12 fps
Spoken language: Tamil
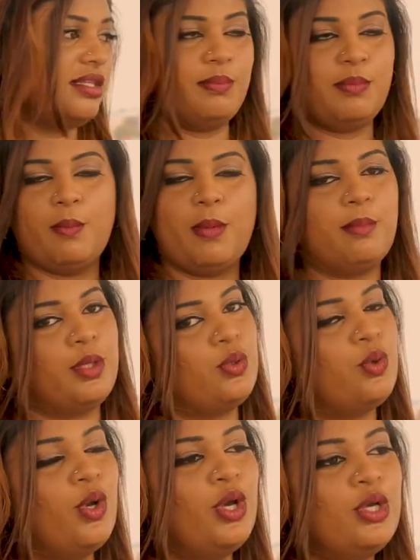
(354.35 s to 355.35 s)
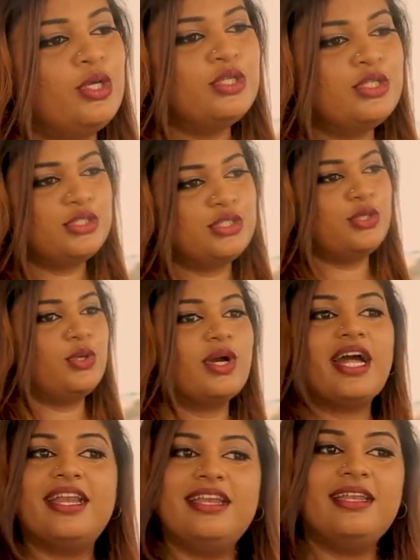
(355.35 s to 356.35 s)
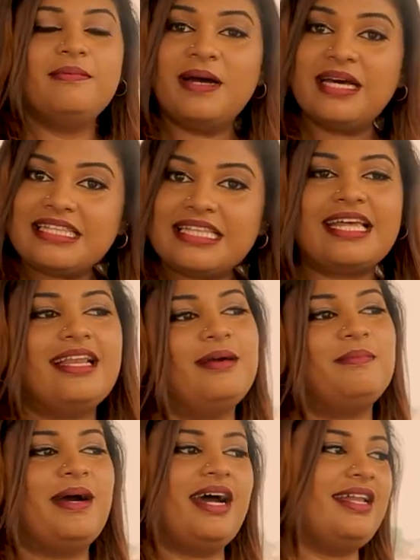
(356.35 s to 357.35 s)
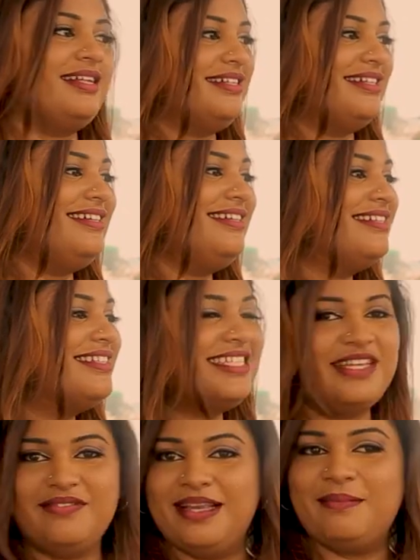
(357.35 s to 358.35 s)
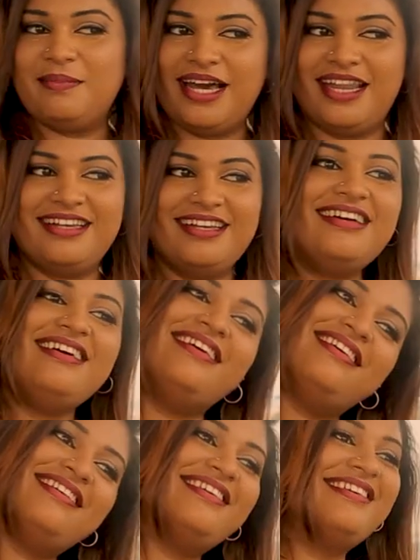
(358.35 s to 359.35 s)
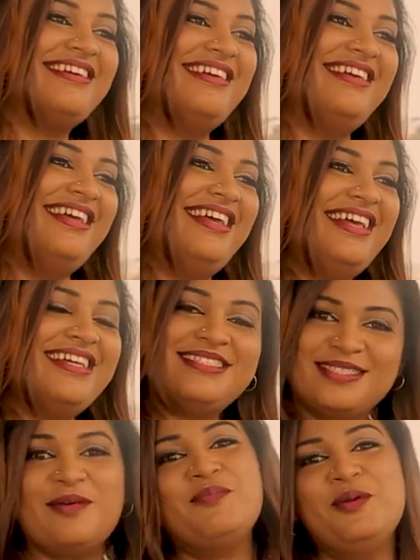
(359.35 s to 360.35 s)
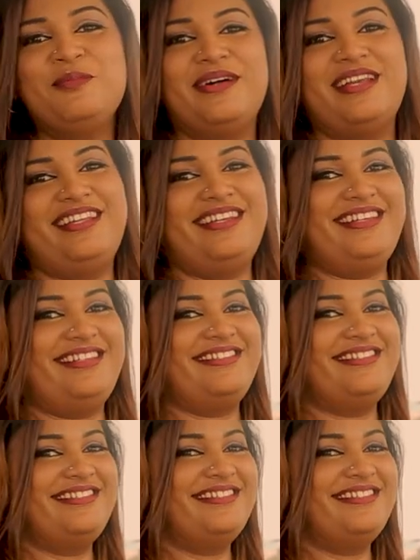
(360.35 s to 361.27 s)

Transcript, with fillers: சந்தர்ப்பமாக அமையும் ஸோ கண்டிப்பாக திரையில் பாருங்கள் டிவியில் பாருங்கள் சப்போர்ட் பண்ணுங்கள்